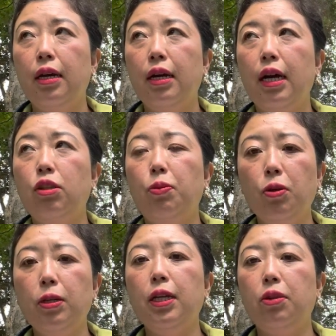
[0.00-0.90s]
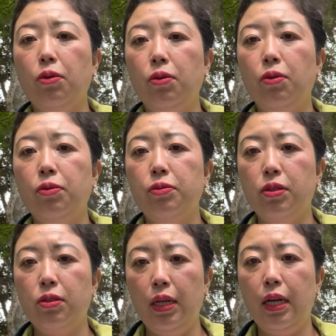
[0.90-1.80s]
あの、病気なのよ。普
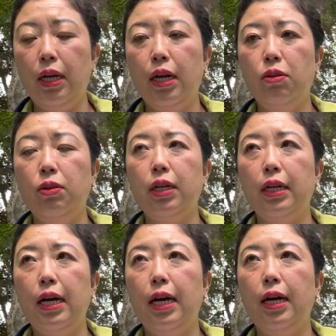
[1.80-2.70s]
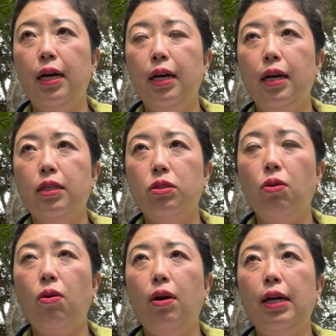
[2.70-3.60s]
通に。あの、だから、そう。